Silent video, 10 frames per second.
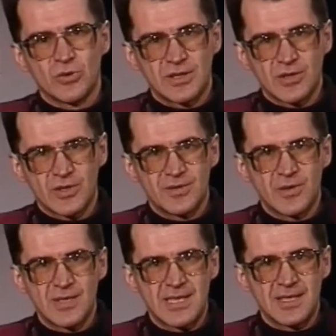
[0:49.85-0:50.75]

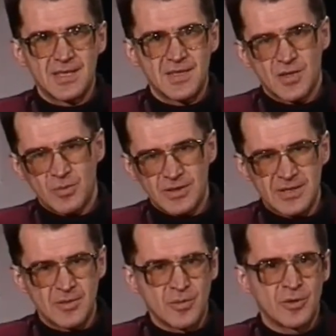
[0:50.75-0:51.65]
związany z Komitetem
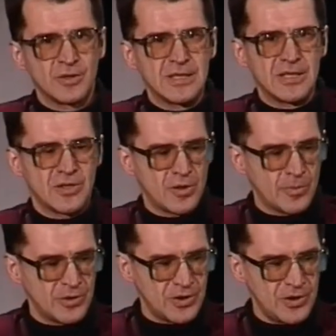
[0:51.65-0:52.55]
Obrony
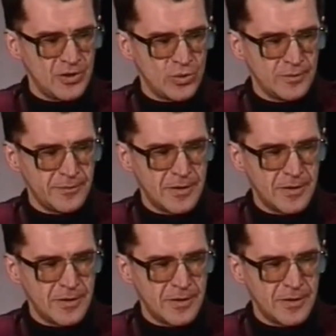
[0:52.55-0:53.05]
Robotników.